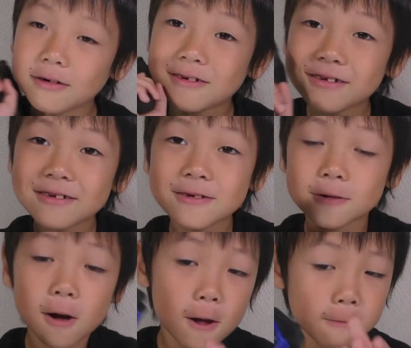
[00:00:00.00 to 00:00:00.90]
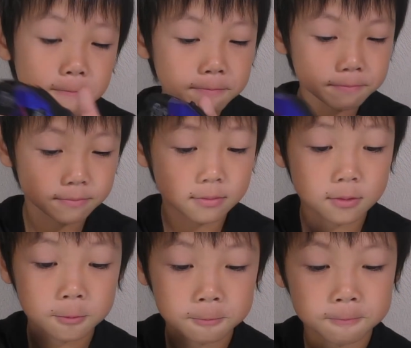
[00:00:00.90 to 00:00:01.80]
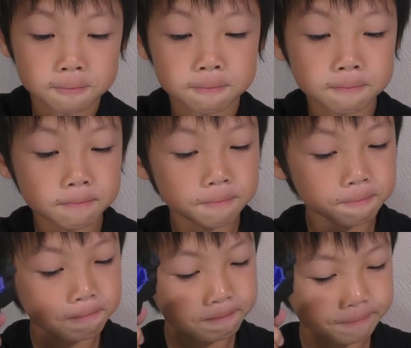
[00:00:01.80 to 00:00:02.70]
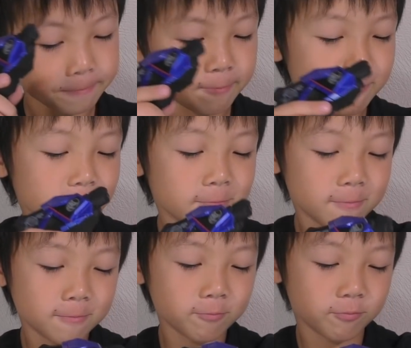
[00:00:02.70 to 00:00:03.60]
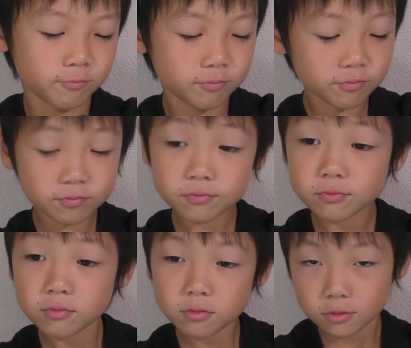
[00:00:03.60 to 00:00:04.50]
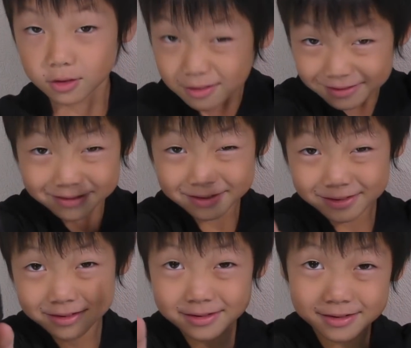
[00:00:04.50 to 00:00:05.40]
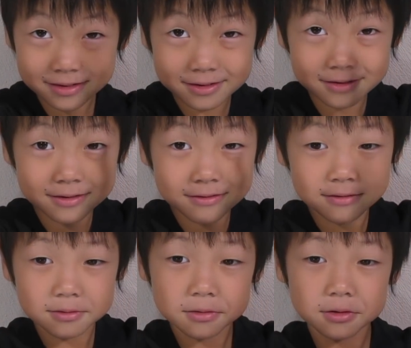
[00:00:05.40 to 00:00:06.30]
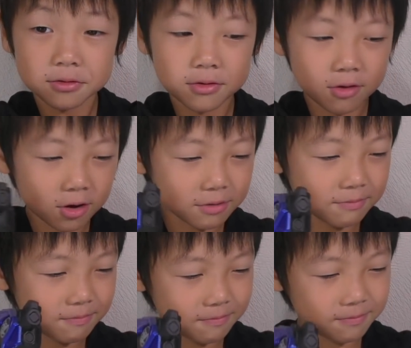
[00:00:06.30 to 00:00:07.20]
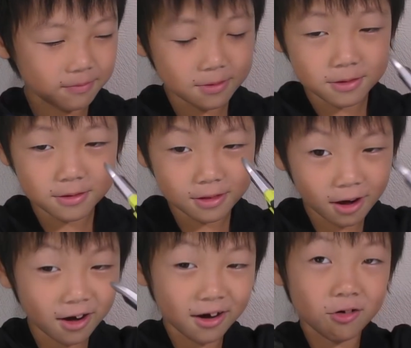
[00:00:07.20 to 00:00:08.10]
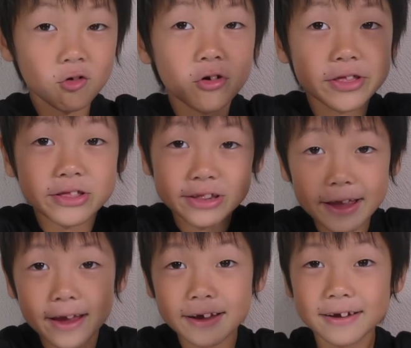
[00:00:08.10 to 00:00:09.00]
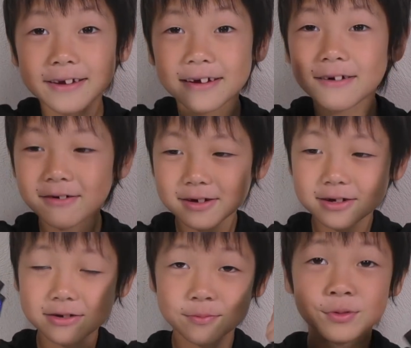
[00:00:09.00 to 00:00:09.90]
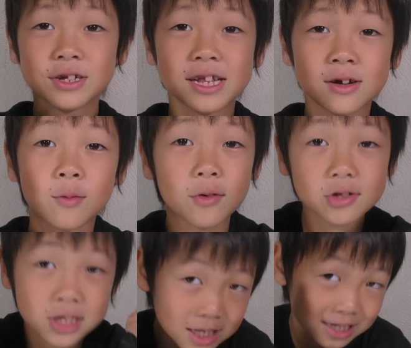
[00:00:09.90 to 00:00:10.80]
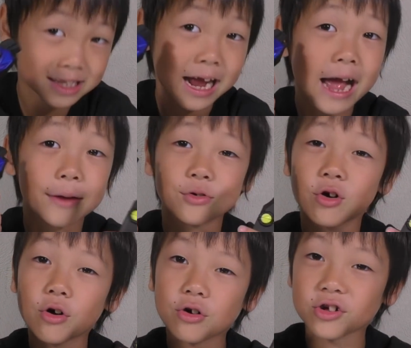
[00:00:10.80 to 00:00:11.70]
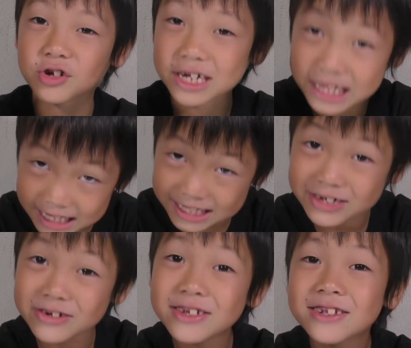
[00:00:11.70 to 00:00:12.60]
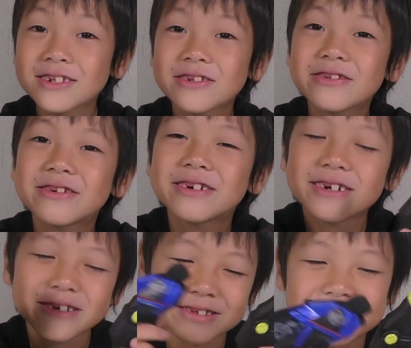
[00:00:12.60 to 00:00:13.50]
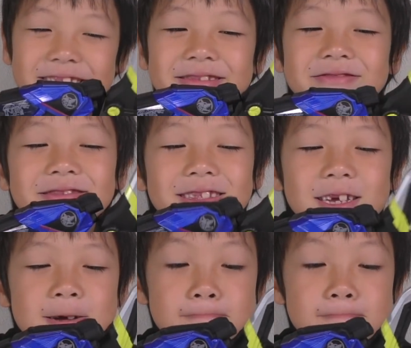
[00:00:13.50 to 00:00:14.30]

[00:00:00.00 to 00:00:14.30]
なんかさ今までこういうのなかったからすごい新鮮だねうん、うん面白いなと思いましたはいだからこうやってね、うん、これ武器を持って戦いごっことかできるそうだね、うん、はい